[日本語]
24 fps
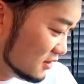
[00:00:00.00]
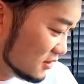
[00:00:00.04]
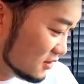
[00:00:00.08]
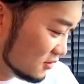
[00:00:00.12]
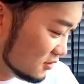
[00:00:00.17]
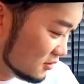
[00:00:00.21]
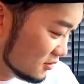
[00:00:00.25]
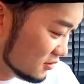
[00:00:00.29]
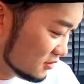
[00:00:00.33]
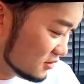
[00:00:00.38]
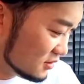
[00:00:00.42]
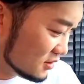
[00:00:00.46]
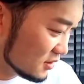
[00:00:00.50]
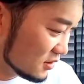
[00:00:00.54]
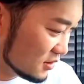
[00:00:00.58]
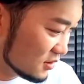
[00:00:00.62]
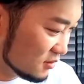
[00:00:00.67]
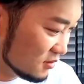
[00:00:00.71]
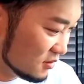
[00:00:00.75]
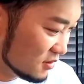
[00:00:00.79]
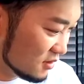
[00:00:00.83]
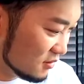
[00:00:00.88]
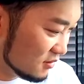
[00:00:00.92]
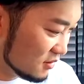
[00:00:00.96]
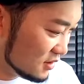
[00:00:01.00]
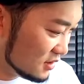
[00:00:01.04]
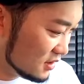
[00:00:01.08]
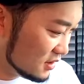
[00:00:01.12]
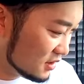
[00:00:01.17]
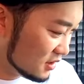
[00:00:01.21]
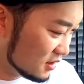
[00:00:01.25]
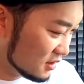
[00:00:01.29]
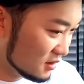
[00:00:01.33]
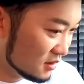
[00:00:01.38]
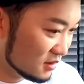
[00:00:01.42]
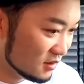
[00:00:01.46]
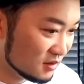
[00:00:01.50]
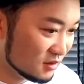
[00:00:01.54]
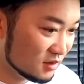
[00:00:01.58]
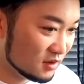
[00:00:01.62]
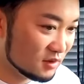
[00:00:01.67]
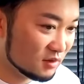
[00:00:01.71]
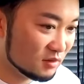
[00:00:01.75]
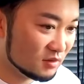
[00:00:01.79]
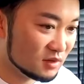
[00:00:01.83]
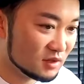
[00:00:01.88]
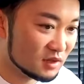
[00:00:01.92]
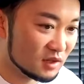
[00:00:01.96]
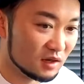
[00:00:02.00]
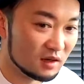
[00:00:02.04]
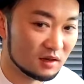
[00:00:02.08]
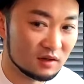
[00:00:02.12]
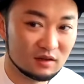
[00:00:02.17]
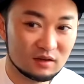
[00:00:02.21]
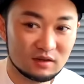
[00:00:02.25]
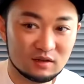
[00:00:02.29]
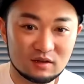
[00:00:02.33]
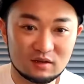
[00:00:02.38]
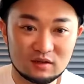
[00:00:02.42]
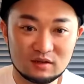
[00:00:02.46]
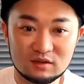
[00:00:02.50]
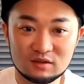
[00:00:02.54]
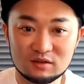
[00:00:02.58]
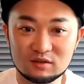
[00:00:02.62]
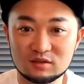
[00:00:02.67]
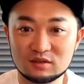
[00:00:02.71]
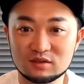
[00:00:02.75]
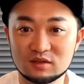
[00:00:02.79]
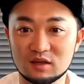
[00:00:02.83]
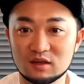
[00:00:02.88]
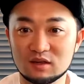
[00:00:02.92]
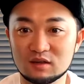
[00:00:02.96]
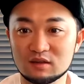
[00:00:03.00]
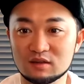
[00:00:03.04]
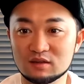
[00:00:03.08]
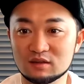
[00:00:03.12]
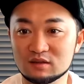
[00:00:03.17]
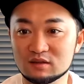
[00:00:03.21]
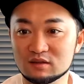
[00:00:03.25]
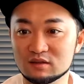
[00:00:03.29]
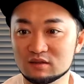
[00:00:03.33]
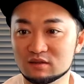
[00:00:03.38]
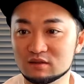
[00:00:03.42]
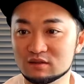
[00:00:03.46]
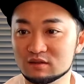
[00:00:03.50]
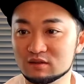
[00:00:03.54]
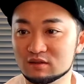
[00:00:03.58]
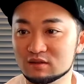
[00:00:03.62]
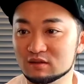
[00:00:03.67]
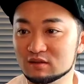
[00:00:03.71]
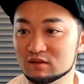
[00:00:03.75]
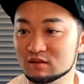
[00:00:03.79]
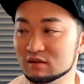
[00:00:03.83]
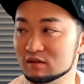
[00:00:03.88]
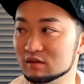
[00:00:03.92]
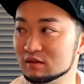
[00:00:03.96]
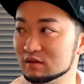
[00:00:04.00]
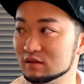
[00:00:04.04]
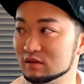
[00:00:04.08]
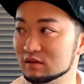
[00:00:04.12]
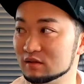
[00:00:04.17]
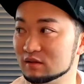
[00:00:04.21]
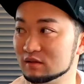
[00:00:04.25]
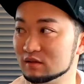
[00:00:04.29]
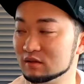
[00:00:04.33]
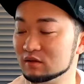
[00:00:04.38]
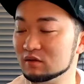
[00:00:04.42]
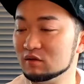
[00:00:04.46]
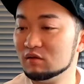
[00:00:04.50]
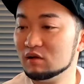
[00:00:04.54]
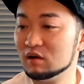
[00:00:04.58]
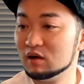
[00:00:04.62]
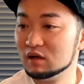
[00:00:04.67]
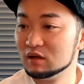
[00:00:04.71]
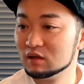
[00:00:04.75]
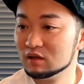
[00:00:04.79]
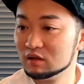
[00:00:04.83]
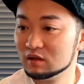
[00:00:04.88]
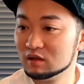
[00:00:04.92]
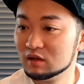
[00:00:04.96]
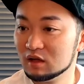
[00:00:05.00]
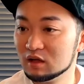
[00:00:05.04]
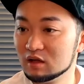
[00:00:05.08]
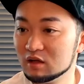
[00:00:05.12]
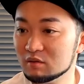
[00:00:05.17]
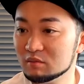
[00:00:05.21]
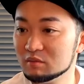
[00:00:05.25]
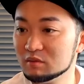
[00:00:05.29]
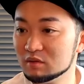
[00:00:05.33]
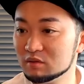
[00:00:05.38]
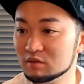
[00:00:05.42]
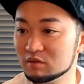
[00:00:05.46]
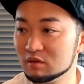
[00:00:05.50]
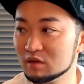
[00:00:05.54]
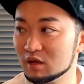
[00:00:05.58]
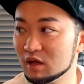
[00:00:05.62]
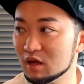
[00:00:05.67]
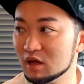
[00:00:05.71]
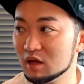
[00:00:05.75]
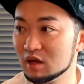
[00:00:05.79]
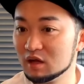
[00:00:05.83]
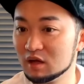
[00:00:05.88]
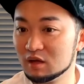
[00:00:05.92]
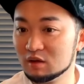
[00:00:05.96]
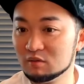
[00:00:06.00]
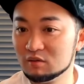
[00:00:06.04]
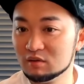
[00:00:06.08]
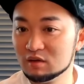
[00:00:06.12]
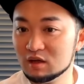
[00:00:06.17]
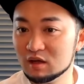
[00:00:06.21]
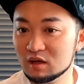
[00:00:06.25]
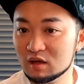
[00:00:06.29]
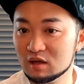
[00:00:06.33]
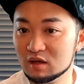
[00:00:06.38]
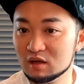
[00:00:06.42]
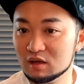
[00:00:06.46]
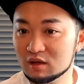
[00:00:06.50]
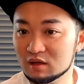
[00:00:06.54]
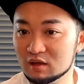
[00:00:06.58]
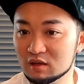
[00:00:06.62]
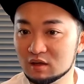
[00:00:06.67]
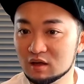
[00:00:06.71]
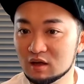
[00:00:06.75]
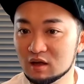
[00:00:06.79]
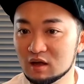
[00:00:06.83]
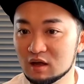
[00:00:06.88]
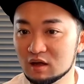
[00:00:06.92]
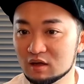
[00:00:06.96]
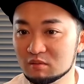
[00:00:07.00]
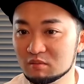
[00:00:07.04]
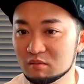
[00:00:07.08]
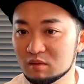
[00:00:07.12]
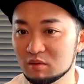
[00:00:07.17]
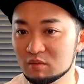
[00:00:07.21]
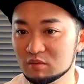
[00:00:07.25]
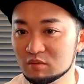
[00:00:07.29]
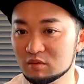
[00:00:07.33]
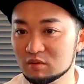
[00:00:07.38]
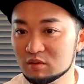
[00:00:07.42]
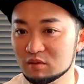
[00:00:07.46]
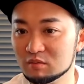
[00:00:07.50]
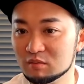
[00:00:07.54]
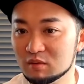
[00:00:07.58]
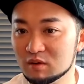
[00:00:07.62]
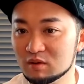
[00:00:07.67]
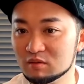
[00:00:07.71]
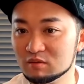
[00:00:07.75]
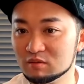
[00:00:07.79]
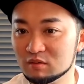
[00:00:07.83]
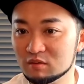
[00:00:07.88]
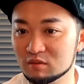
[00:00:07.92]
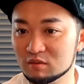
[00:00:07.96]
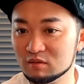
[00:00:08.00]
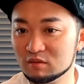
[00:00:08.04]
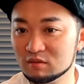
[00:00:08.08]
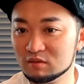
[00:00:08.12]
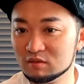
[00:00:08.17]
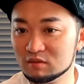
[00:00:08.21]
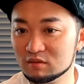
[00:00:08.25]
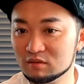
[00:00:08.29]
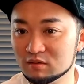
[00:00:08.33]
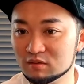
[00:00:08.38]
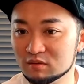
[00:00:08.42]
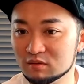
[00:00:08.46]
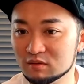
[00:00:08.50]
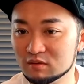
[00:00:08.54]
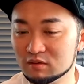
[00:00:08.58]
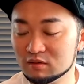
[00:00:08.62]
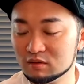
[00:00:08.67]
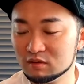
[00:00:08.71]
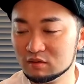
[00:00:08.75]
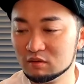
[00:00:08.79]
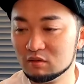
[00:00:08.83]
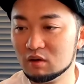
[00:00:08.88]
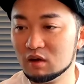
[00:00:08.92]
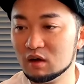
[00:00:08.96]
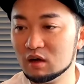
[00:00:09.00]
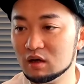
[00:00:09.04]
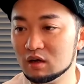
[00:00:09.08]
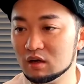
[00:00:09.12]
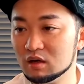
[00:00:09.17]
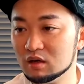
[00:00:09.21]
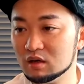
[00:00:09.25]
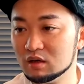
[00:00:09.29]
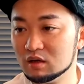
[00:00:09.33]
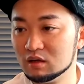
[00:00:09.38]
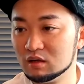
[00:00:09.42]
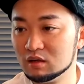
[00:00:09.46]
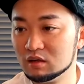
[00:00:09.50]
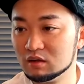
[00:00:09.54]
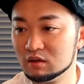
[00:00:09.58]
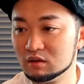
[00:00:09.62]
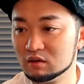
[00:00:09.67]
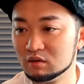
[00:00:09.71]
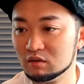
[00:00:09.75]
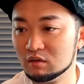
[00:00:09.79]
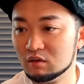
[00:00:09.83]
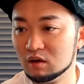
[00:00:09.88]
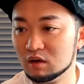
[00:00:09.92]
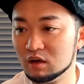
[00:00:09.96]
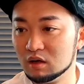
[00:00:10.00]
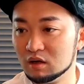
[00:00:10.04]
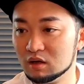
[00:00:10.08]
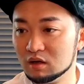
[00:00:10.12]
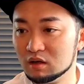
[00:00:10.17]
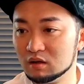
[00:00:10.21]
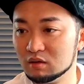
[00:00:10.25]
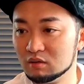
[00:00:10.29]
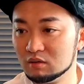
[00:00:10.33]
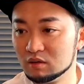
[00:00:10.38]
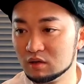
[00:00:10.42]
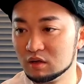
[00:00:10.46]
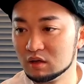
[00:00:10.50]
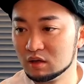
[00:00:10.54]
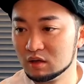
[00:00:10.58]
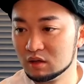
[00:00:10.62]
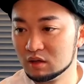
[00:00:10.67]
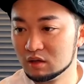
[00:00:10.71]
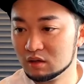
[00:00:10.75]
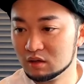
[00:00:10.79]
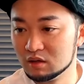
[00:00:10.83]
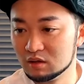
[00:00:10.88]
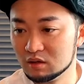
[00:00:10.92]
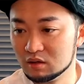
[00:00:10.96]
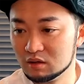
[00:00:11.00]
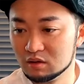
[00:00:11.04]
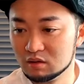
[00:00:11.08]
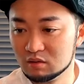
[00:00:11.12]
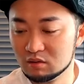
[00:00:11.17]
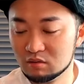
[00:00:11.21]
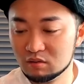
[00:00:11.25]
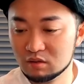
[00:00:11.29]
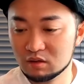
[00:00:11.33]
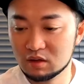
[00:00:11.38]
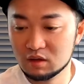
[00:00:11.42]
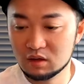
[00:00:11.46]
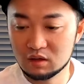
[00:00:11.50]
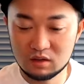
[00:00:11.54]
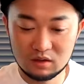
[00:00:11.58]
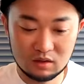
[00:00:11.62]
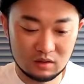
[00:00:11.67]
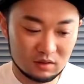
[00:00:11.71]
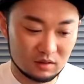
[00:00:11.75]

今日どうしたん？今日かわいいやん。なんで降りたん？どうしたん？ノア、焚き火の人けえへん。おいで。玄関の前置いててもらうの。ノア、ノア、おいで。おいで。